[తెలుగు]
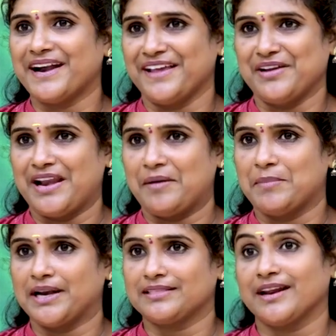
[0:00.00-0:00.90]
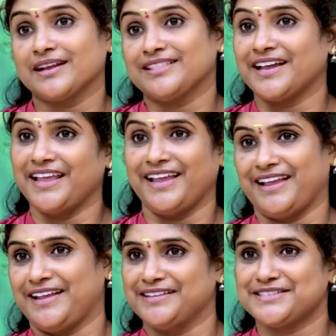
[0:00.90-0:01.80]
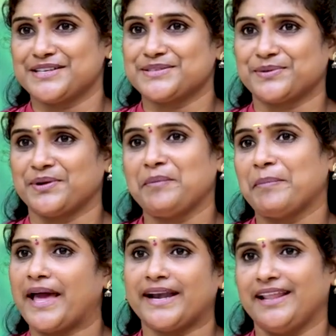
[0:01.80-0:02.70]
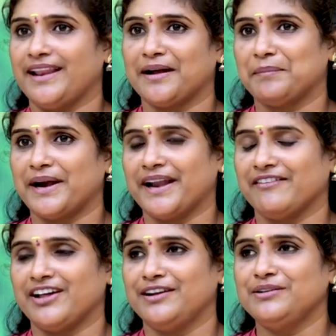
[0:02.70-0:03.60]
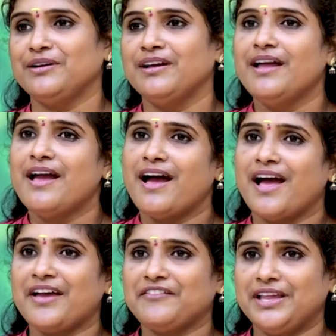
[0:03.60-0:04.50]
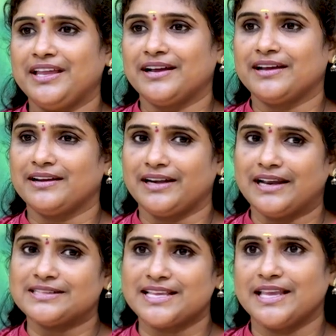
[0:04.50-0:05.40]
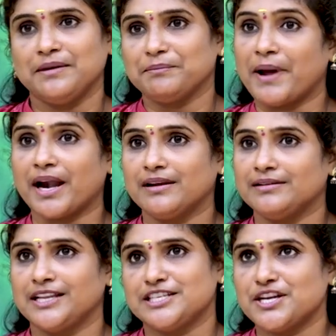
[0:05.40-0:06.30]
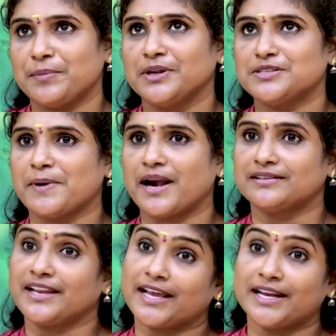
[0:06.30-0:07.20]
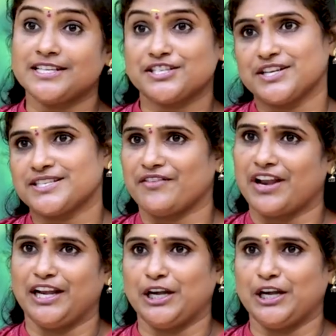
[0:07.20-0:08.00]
పాడేవాళ్ళు అనమాట తనకు తనే చేసుకొని ప్యారడీలాగా పాడేవాళ్ళు ఆమె ఇంకా ఇట్లా సింగింగ్ పాటలు నేను చిన్నప్పటి నుంచి పాడుతుంటే ఎంకరేజ్ చేసేవాళ్ళు